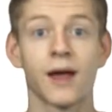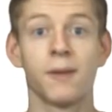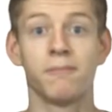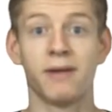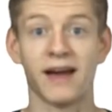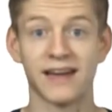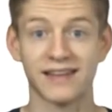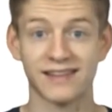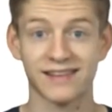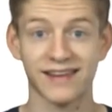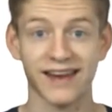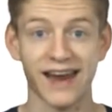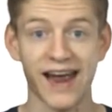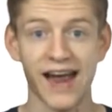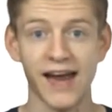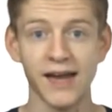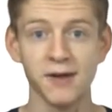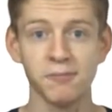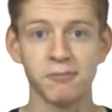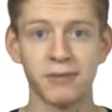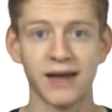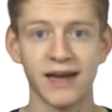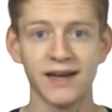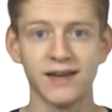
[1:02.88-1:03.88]
Bei drei
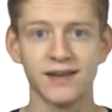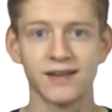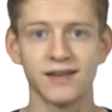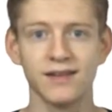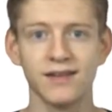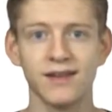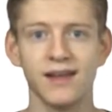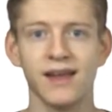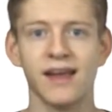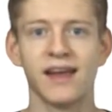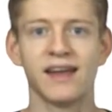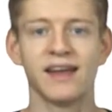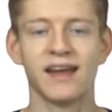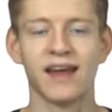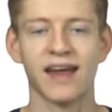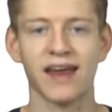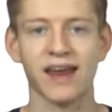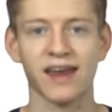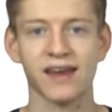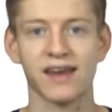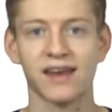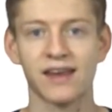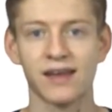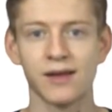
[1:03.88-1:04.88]
Mengen
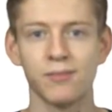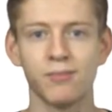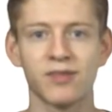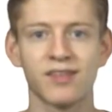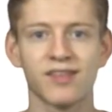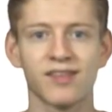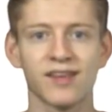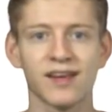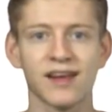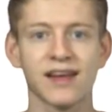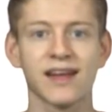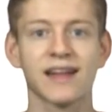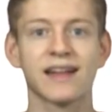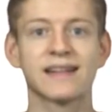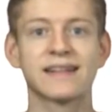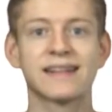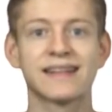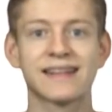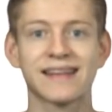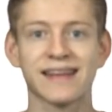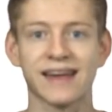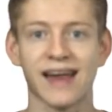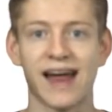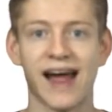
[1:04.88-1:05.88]
ergibt sich
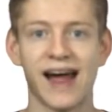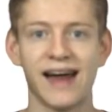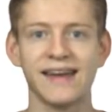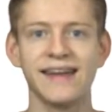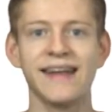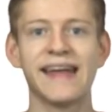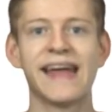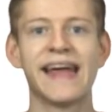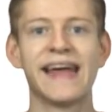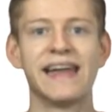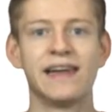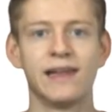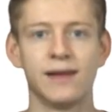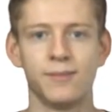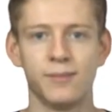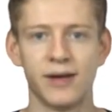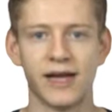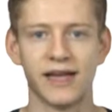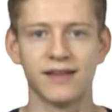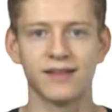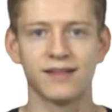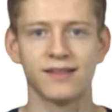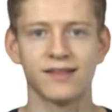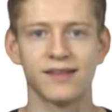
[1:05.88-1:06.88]
drei
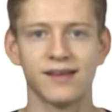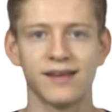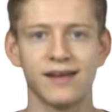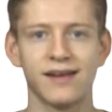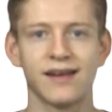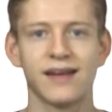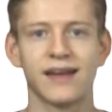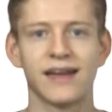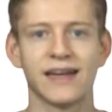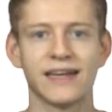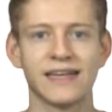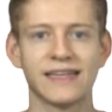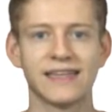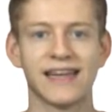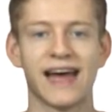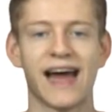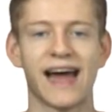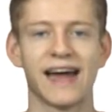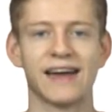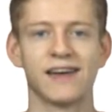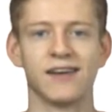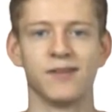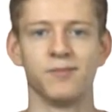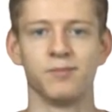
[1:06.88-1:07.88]
Elemente in
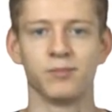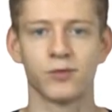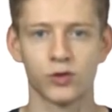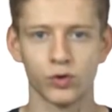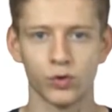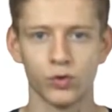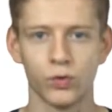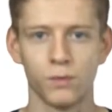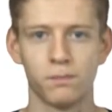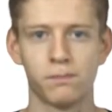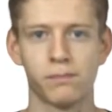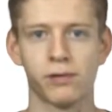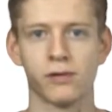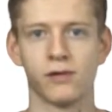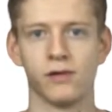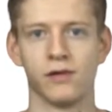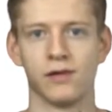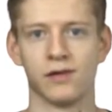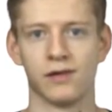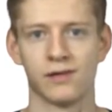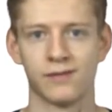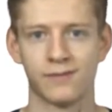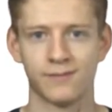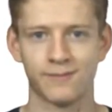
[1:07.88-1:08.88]
einem Tupel.